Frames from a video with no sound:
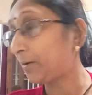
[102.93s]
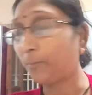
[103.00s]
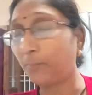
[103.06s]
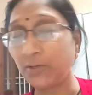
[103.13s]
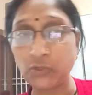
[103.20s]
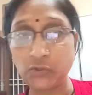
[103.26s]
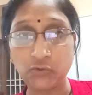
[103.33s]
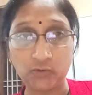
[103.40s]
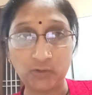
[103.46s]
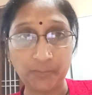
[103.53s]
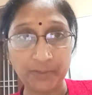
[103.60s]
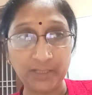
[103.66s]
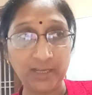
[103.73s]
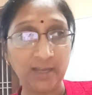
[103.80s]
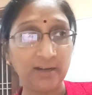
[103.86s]
बच्चों का भी
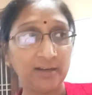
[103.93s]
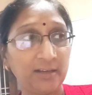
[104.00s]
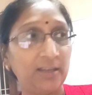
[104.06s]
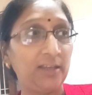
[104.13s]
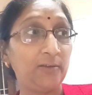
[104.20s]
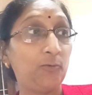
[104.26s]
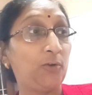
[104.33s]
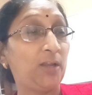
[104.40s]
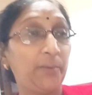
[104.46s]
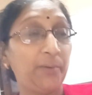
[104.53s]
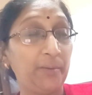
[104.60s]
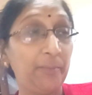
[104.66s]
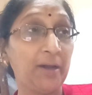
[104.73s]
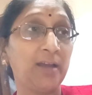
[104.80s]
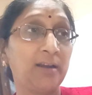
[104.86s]
ध्यान रखिए उन्हें भी
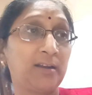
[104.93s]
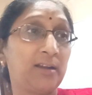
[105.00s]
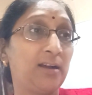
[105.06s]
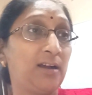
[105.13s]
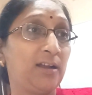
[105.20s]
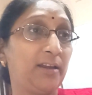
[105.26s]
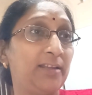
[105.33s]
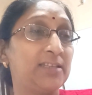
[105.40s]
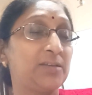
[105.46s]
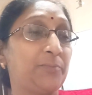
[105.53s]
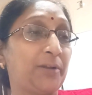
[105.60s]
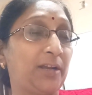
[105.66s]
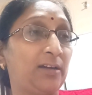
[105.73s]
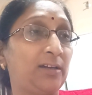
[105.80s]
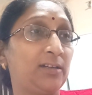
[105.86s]
बाहर का खाने से
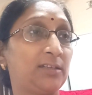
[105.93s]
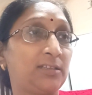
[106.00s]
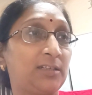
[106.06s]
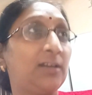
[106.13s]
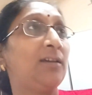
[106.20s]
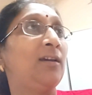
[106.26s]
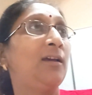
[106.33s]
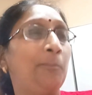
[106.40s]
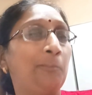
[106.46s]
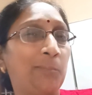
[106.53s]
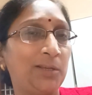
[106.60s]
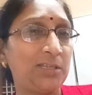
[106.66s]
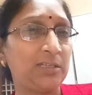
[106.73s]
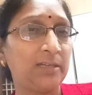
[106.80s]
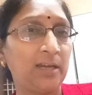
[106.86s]
मना कीजिए
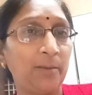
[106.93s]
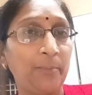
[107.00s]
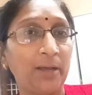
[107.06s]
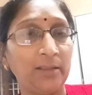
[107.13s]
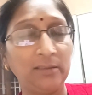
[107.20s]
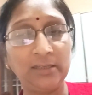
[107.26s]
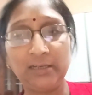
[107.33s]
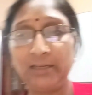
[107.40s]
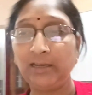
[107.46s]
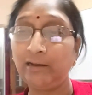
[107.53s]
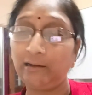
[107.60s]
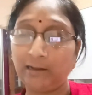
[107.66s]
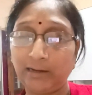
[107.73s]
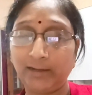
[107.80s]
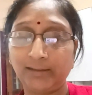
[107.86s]
बच्चे हैं मानते नहीं है
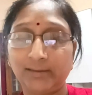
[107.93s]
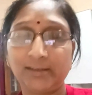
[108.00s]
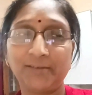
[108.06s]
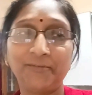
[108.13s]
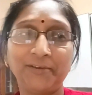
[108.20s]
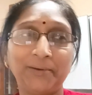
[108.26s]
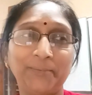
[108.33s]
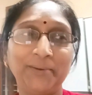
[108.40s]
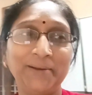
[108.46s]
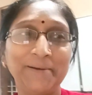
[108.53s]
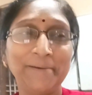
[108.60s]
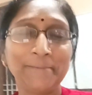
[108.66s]
खा लेते हैं फिर भी